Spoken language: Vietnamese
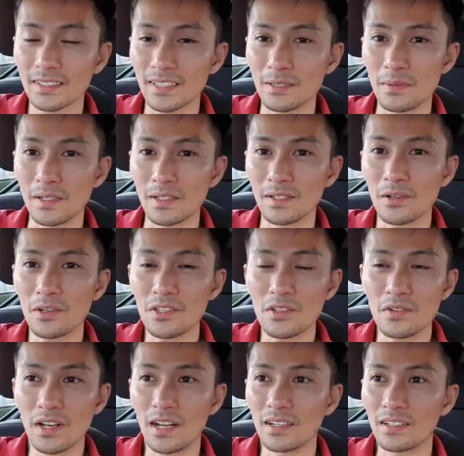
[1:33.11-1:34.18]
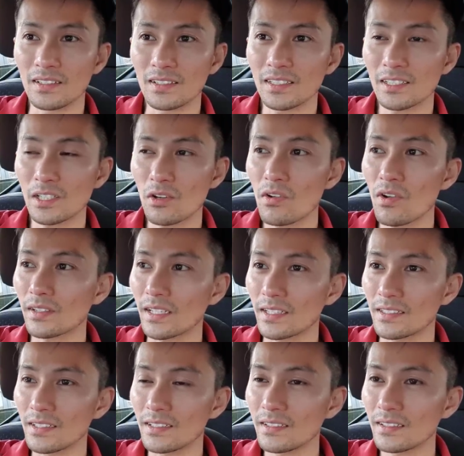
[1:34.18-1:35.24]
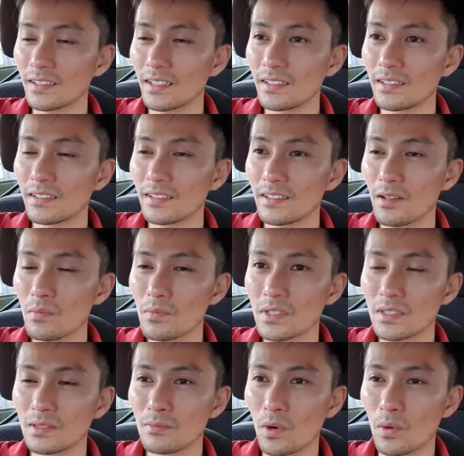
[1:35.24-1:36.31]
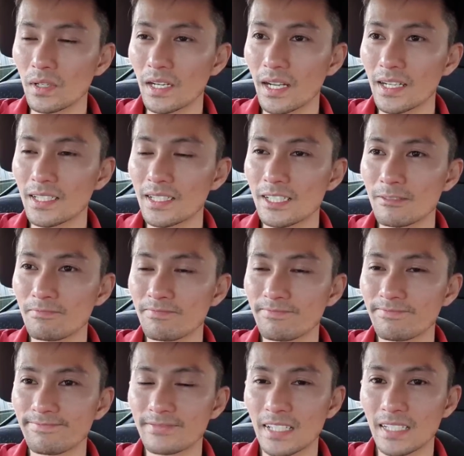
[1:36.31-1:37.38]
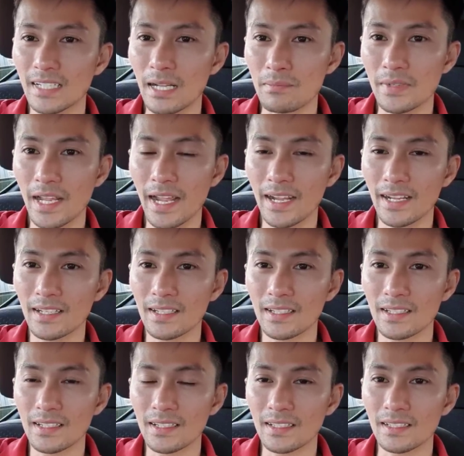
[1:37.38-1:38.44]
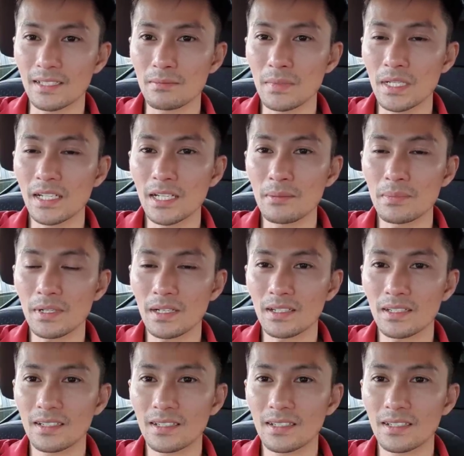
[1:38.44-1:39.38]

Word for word: Thì mình đã nói nhiều lần rồi, cái kế hoạch tài chính chính nó giống như một cái um, cái cẩm nang, cái bí kíp á,